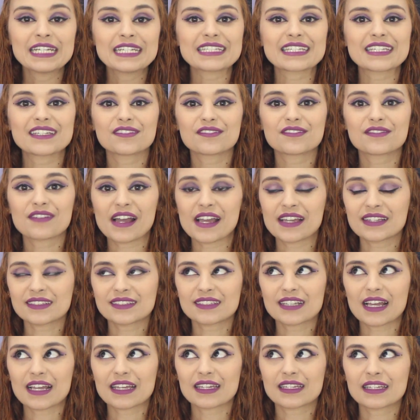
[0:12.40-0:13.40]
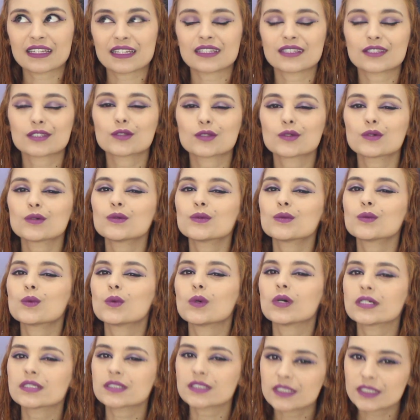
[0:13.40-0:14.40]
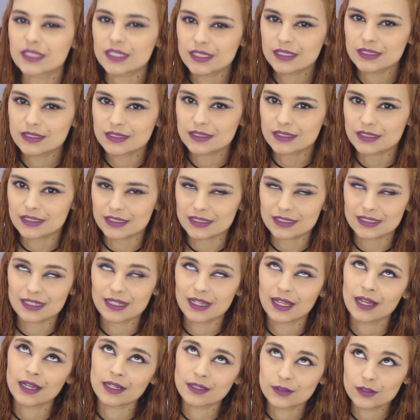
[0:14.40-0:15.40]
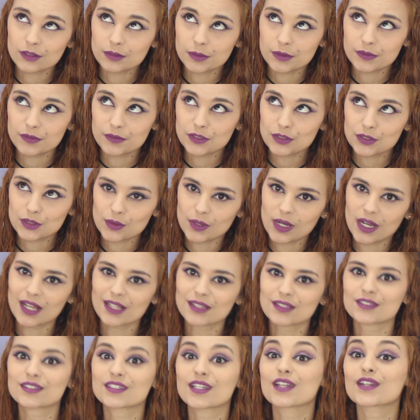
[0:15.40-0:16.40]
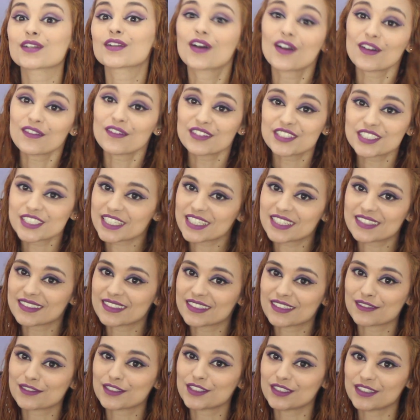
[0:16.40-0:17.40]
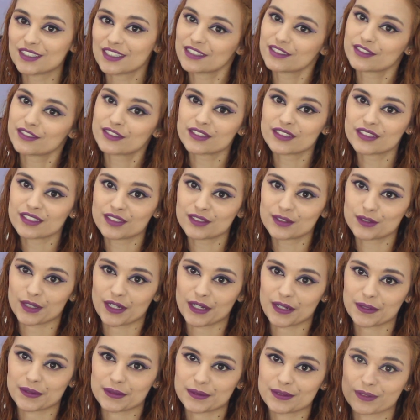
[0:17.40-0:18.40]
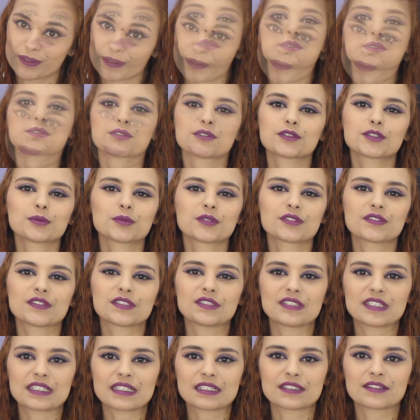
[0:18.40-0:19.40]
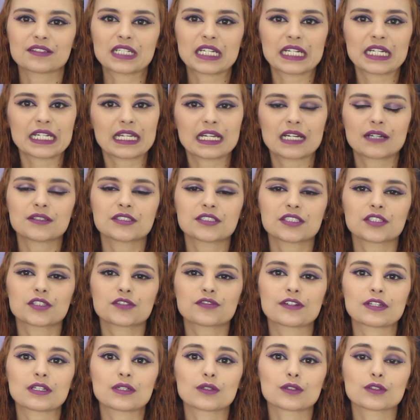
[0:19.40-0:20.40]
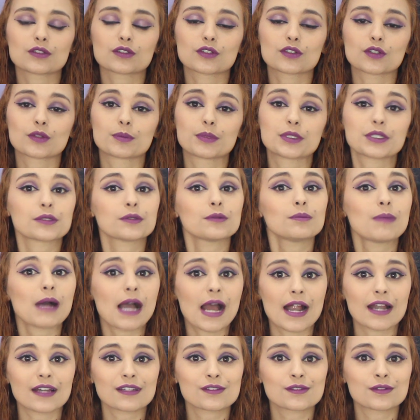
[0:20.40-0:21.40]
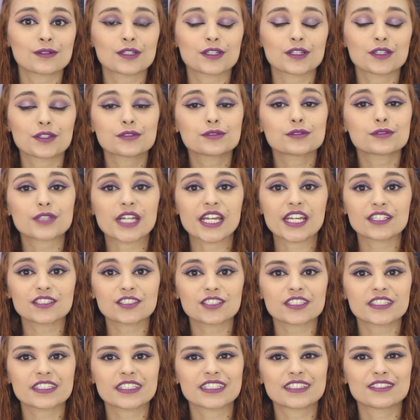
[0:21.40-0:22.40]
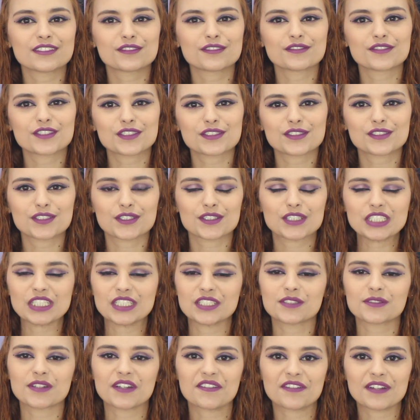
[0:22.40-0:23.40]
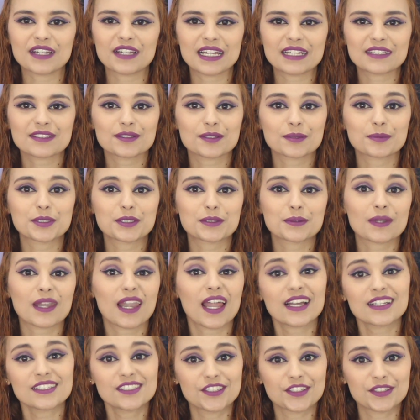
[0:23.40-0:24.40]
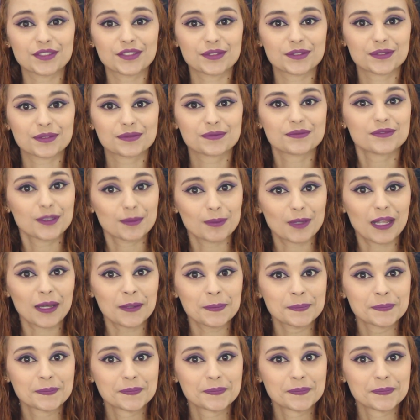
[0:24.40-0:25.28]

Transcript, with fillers: que vai sair no One D&D, lá em 2024, na nova geração de Dungeons and Dragons. Os últimos vídeos aqui do canal a gente falou sobre o Bardo e o Ranger, e no vídeo de hoje a gente vai falar sobre o Ladino. Vamos lá?